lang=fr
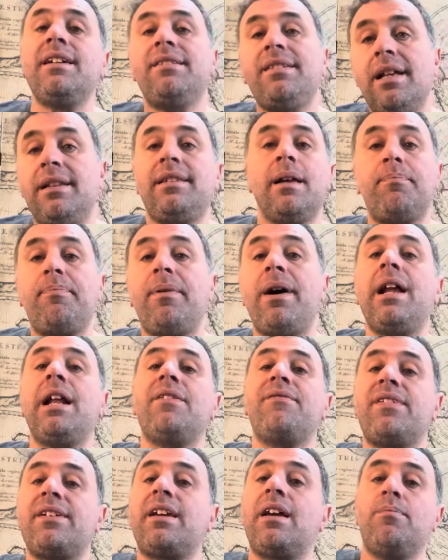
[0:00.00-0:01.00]
dès le départ
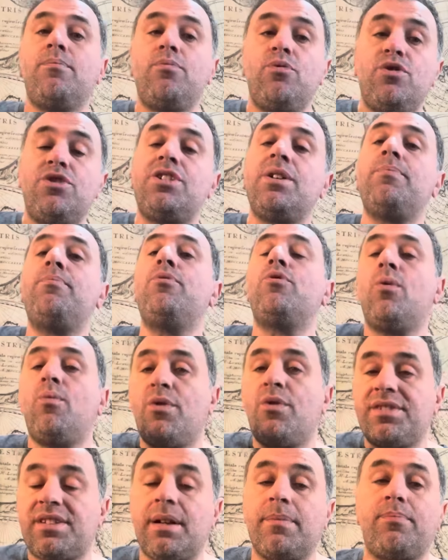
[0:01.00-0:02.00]
avec un budget beaucoup
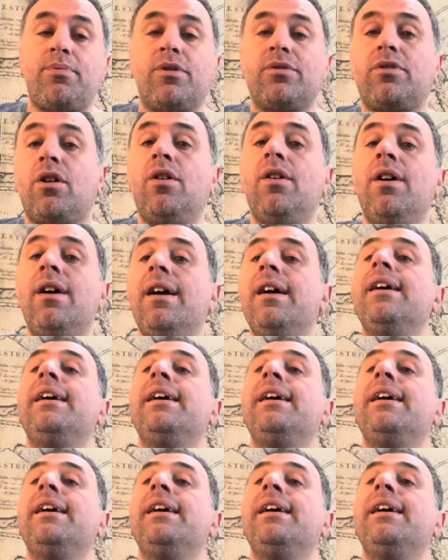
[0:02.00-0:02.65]
moins important